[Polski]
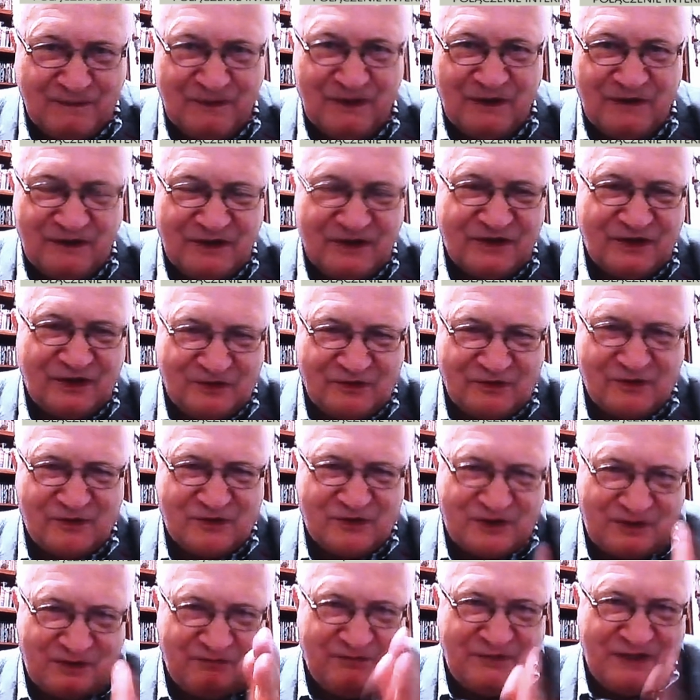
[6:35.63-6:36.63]
No więc w
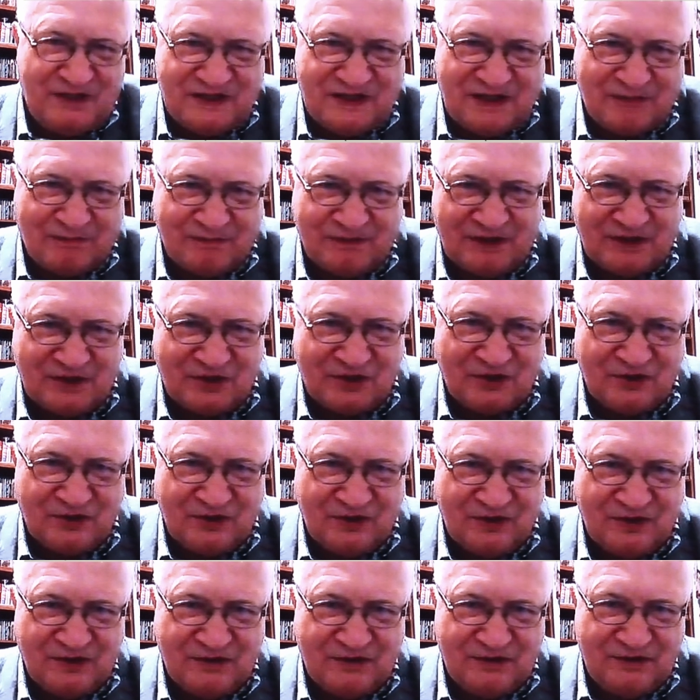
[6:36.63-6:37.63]
związku z tym mi
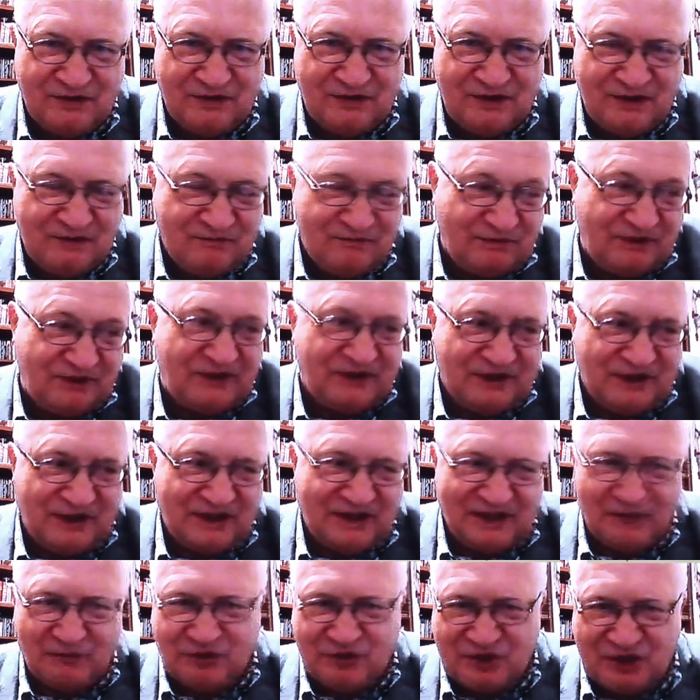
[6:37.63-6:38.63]
zapłacono, nie,
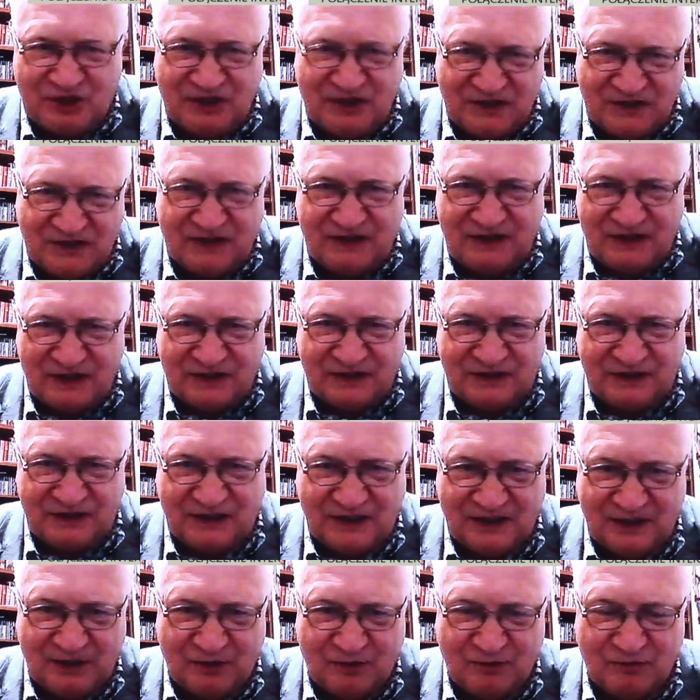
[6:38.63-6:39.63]
a na uczelni jest
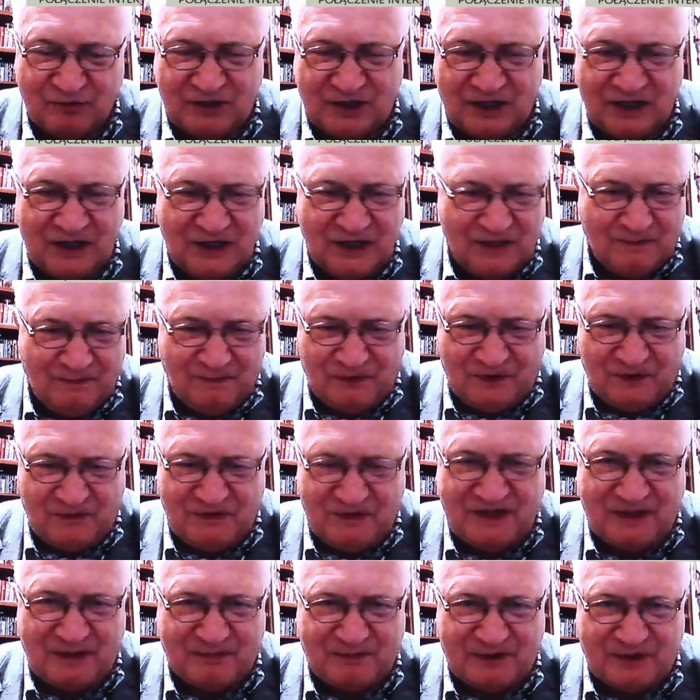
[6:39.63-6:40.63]
dydaktyka nauka to
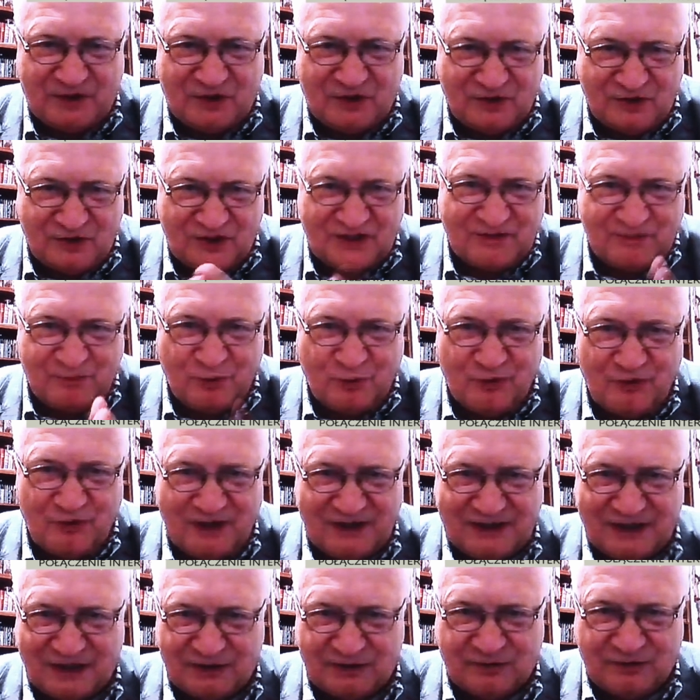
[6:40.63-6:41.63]
mi zapłacono z pół
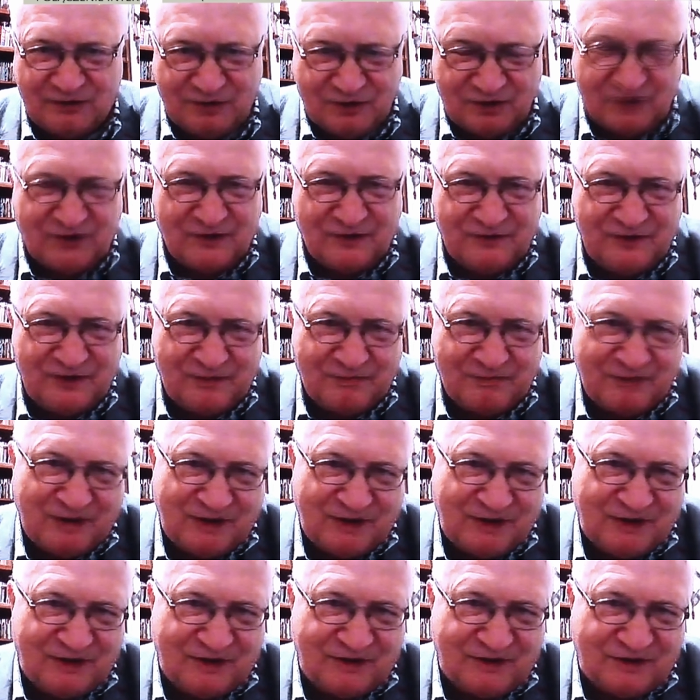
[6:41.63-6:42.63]
etatu, no to wie
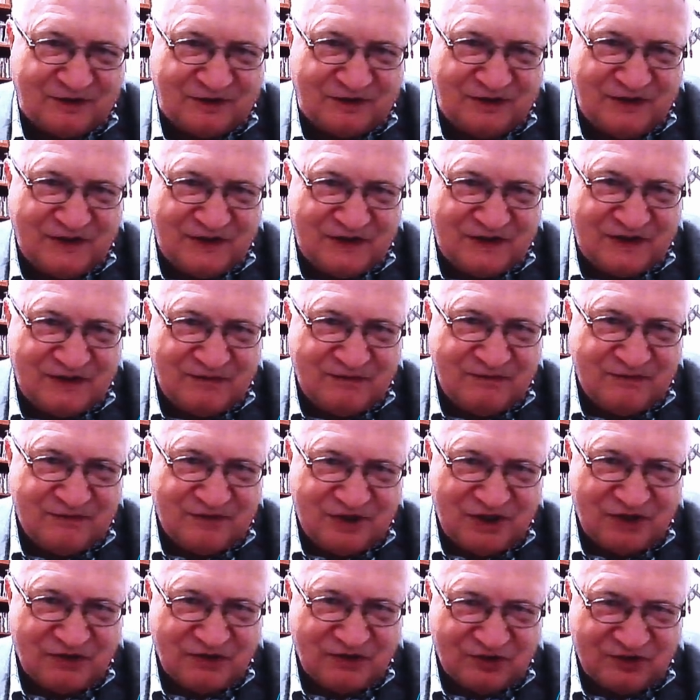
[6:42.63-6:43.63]
pan, no to, to jestem
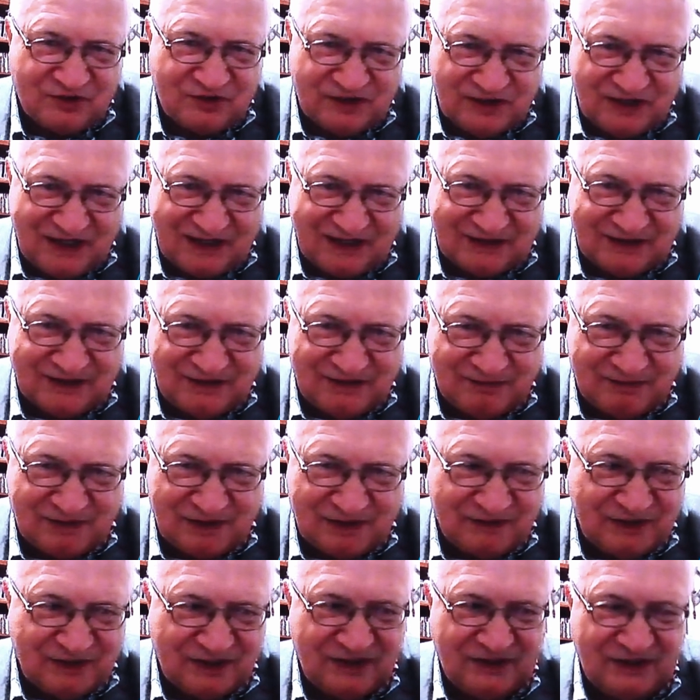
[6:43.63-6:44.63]
ciężko stratny,
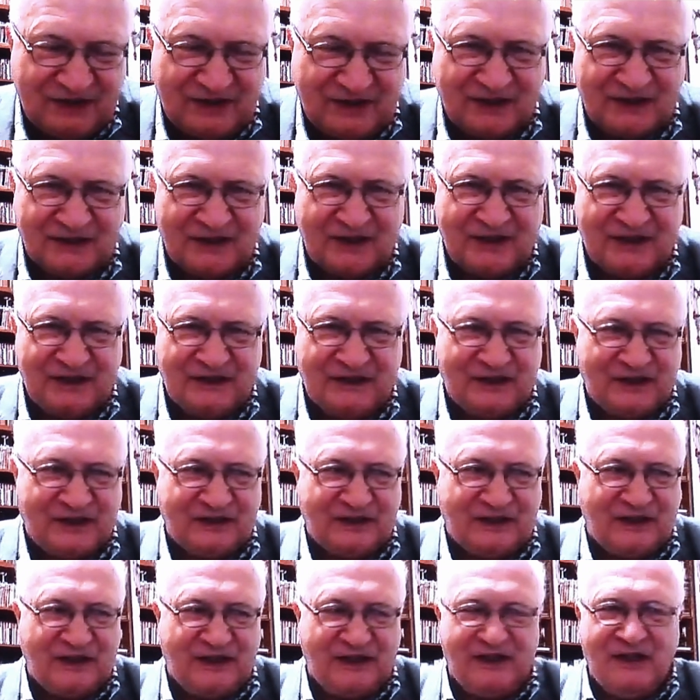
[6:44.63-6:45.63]
prawda, i tak dalej, i
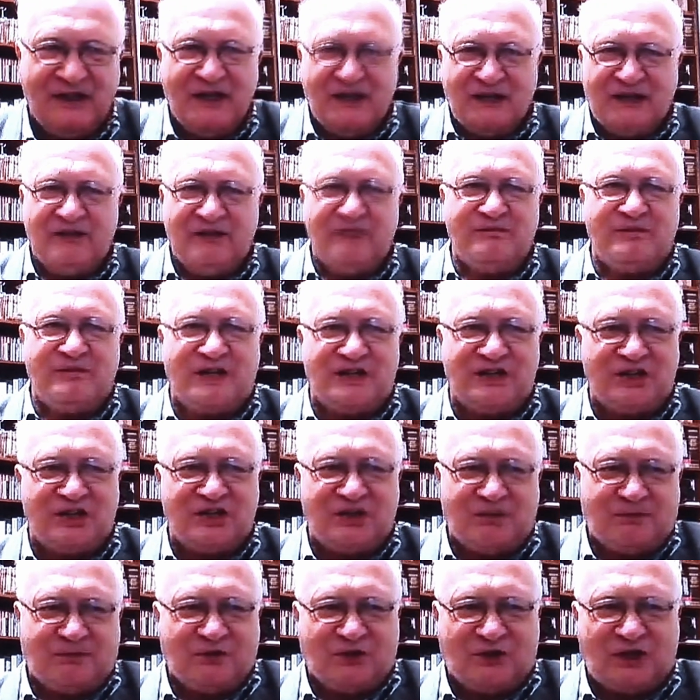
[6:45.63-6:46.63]
tak dalej. Tym bardziej,
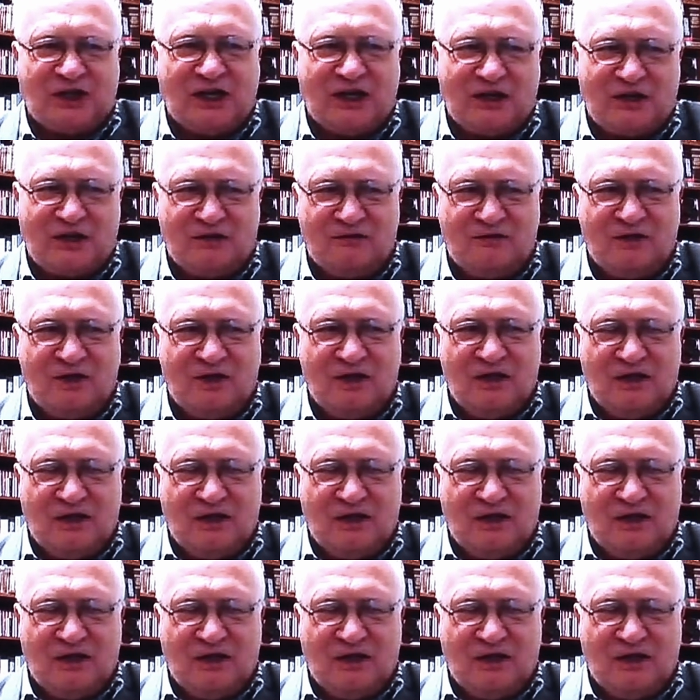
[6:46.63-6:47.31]
że pod karą